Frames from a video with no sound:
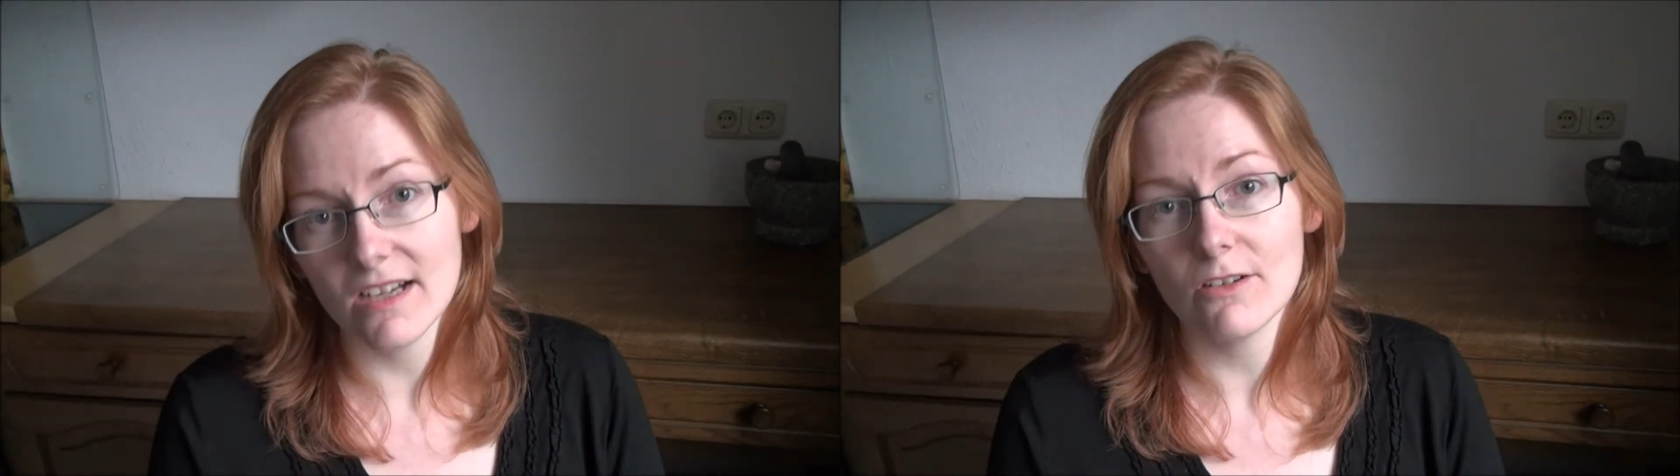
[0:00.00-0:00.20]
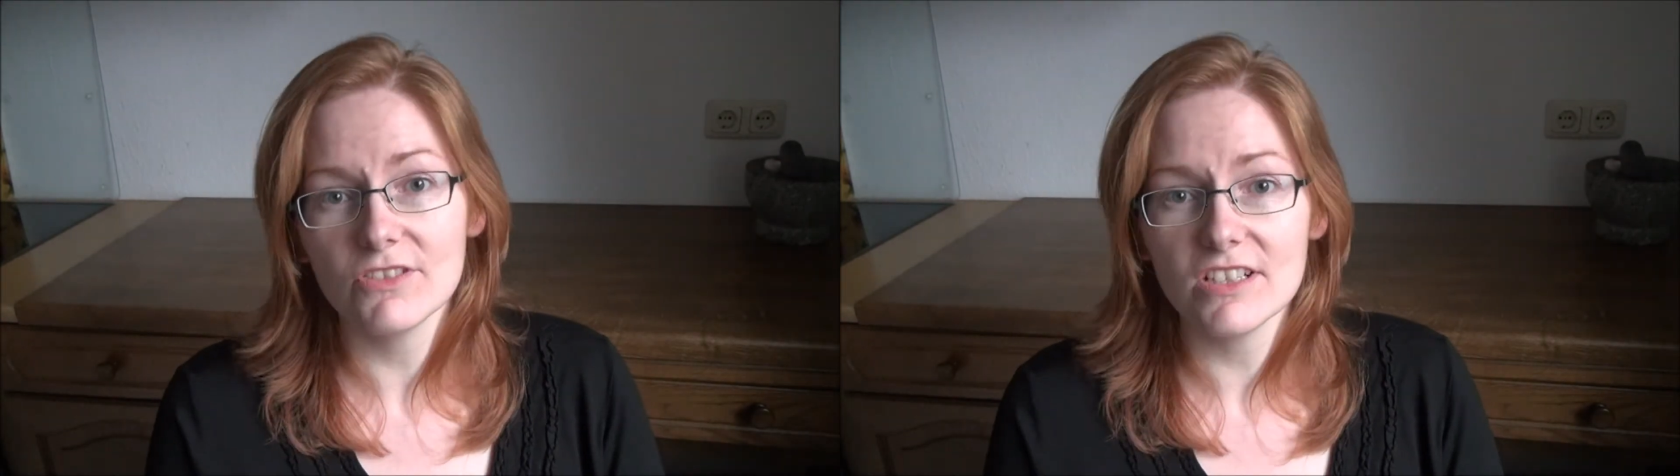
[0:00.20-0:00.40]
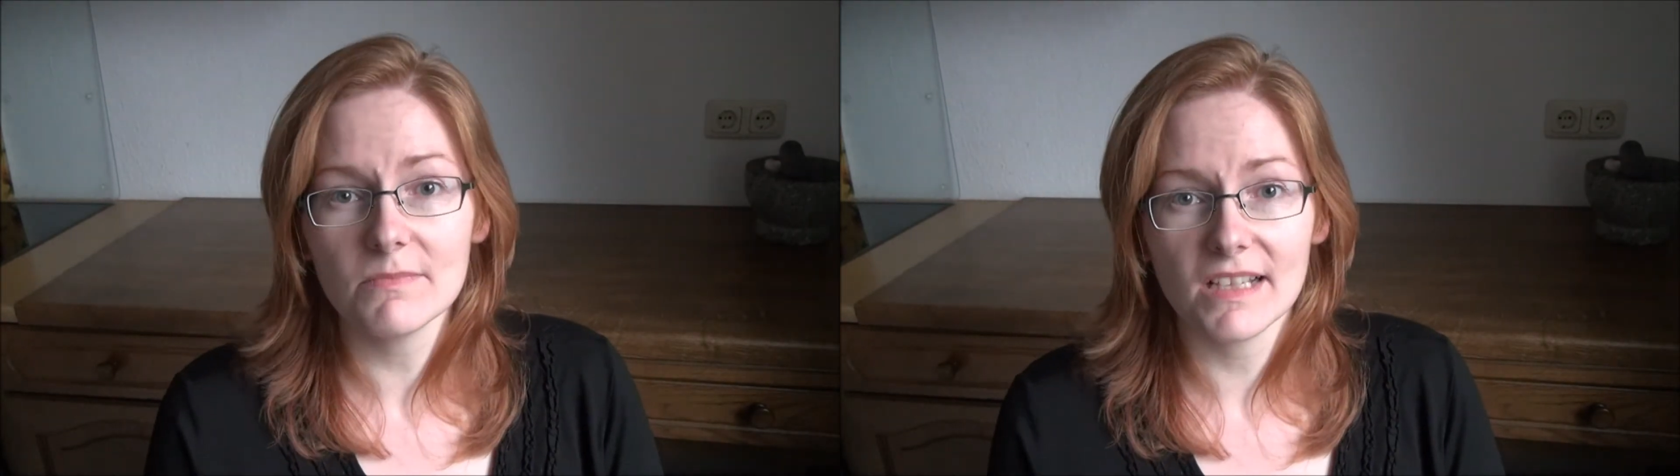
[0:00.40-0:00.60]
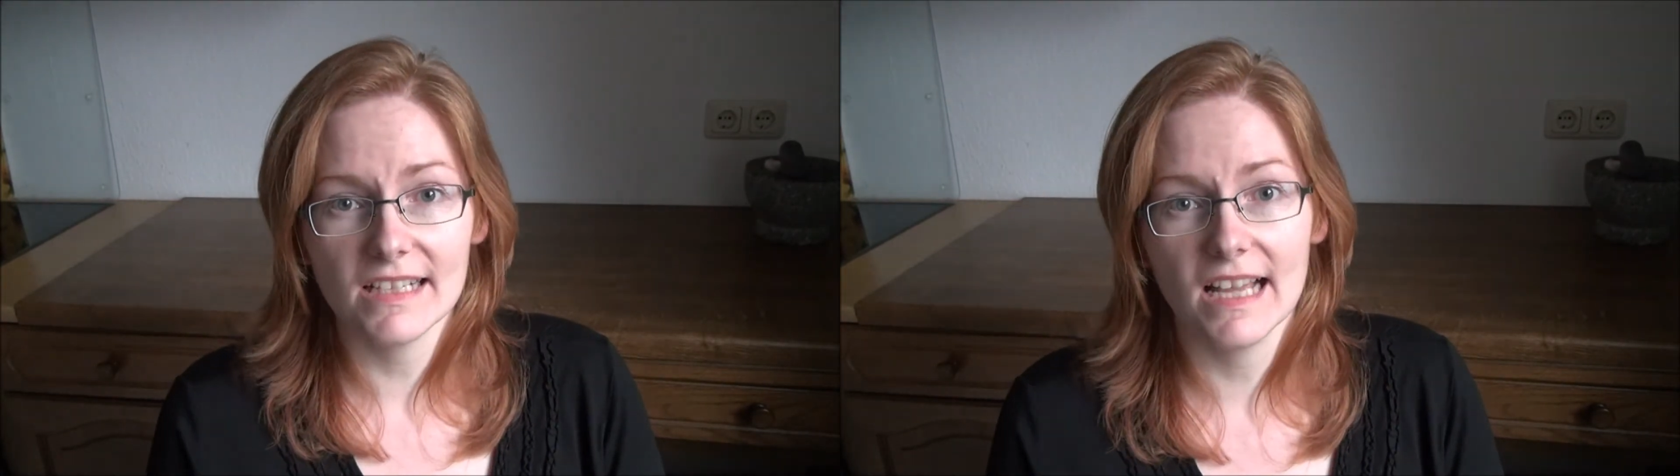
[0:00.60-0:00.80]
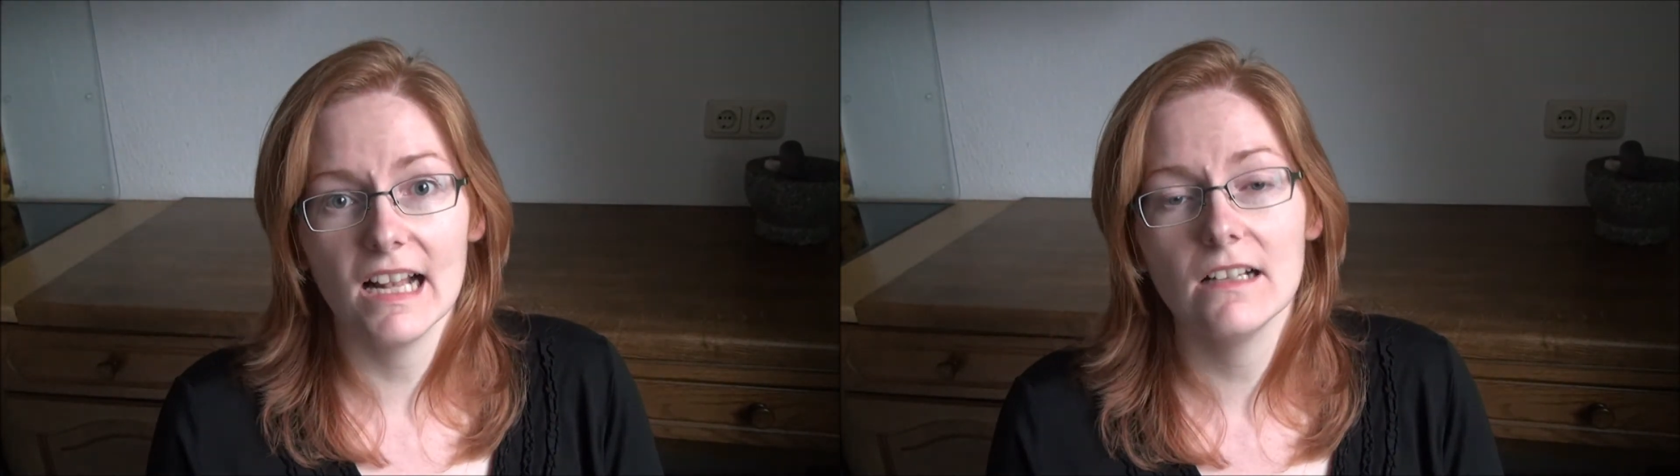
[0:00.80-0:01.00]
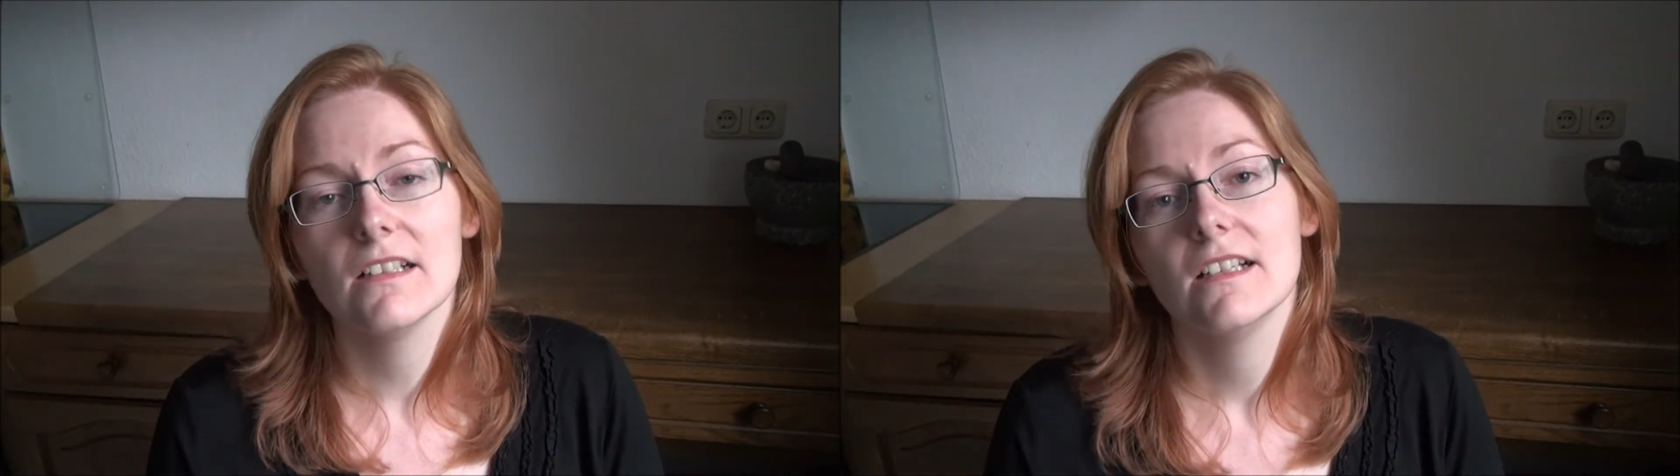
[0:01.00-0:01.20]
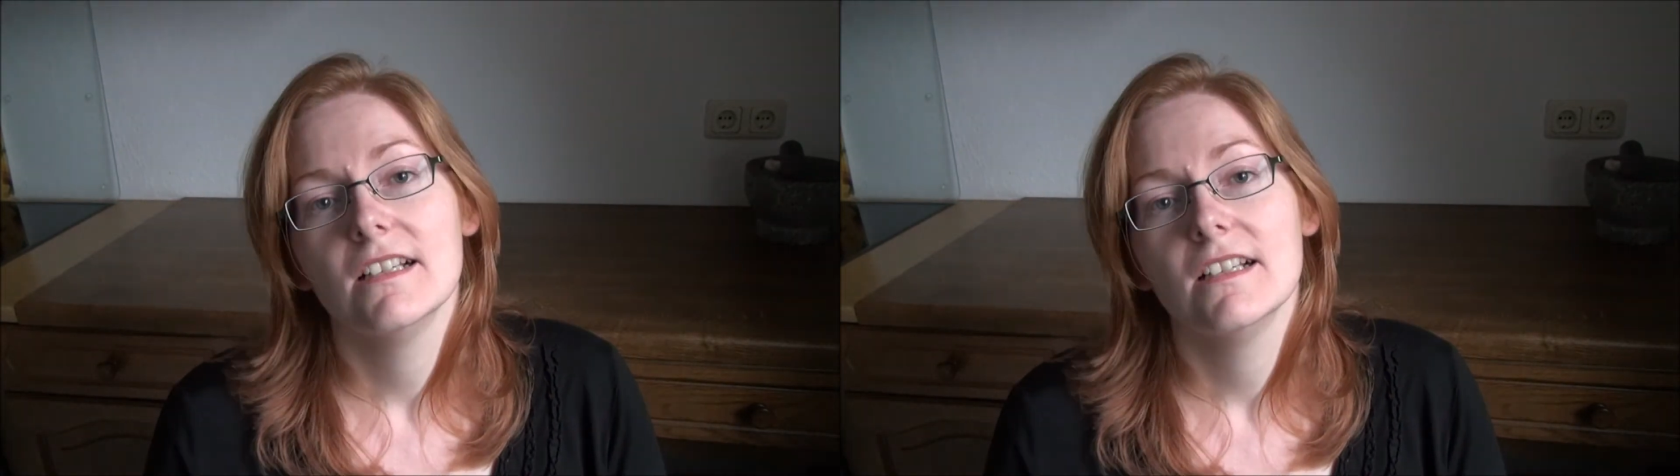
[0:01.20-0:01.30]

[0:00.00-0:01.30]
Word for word: Auf diesem Kanal